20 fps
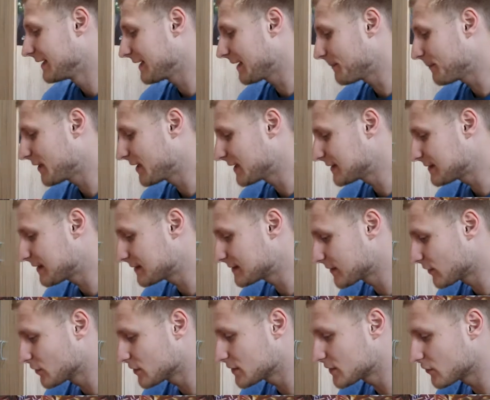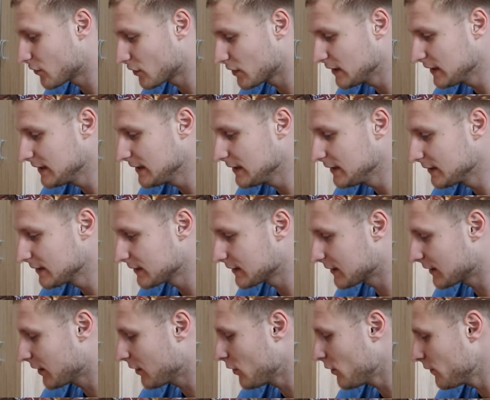Ich habe mir das ja sonst noch nie
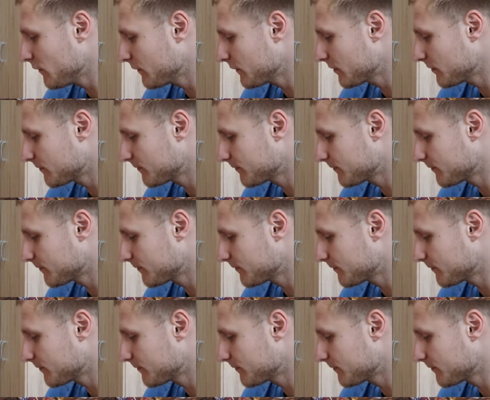gekauft.